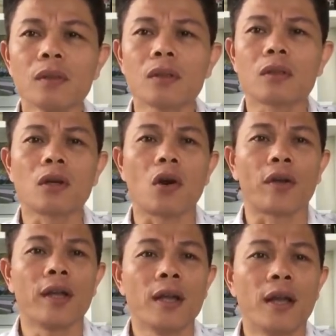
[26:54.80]

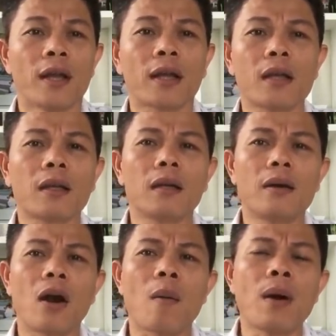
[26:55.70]
rồi cái, cái
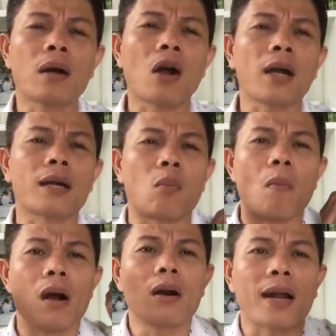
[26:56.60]
nó mới có cái
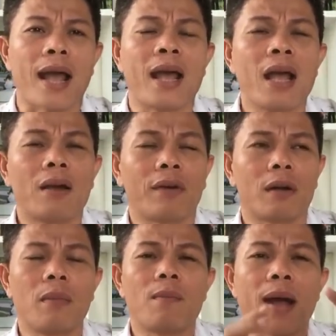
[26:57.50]
cục bự đó ra và
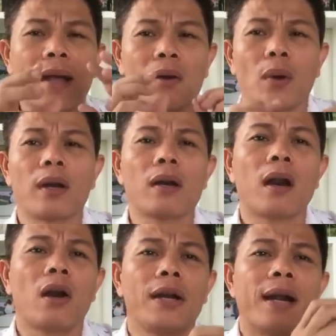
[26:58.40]
nó mới mang cái quỹ đó
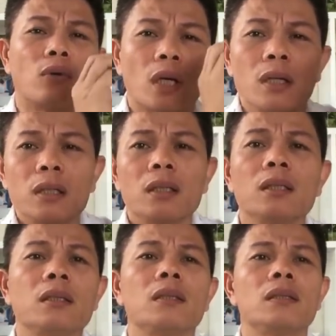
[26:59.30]
nó đi đầu tư
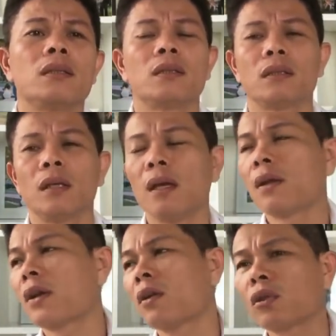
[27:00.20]

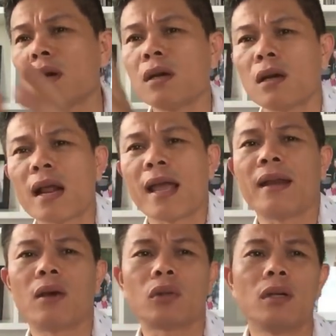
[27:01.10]
nó đầu tư nơi
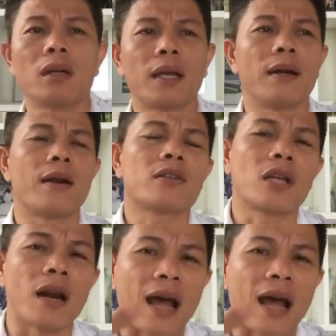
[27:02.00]
này đầu tư nơi kia để nó sinh